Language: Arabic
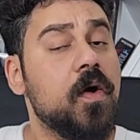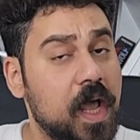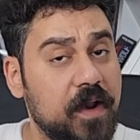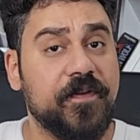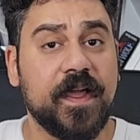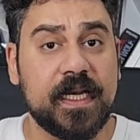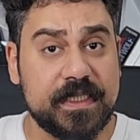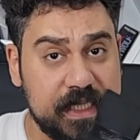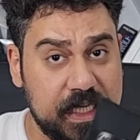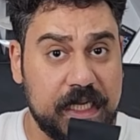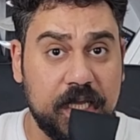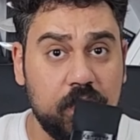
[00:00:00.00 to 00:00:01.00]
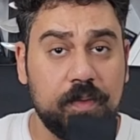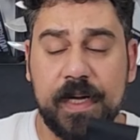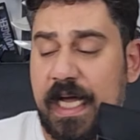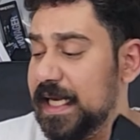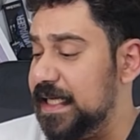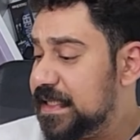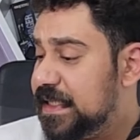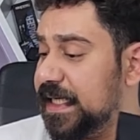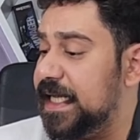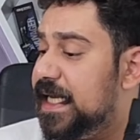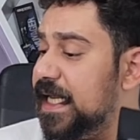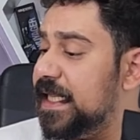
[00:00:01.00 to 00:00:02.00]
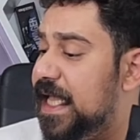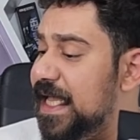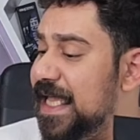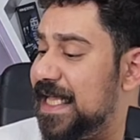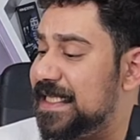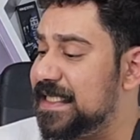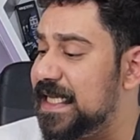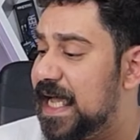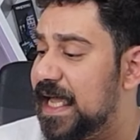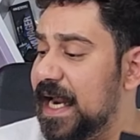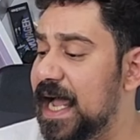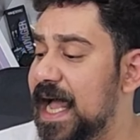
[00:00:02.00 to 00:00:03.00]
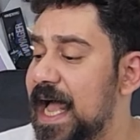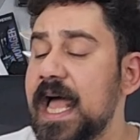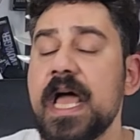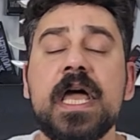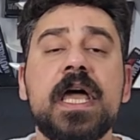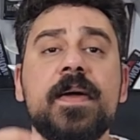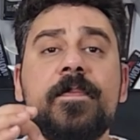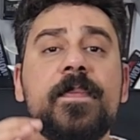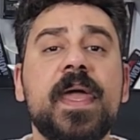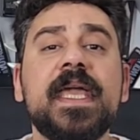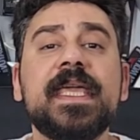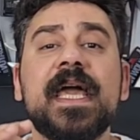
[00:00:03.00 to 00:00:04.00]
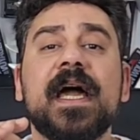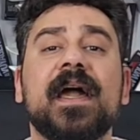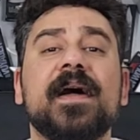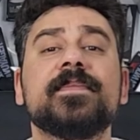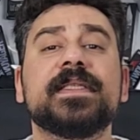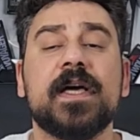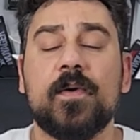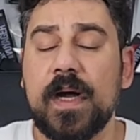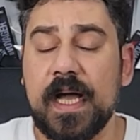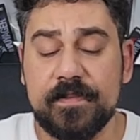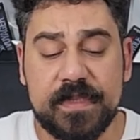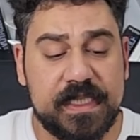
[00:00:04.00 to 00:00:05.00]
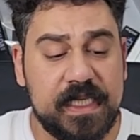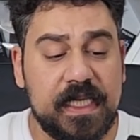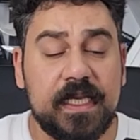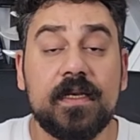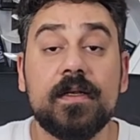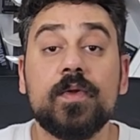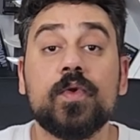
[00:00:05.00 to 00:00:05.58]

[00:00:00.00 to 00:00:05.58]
وعلى فكره سكاكينهم غاليه السكينه ديت سعرها 155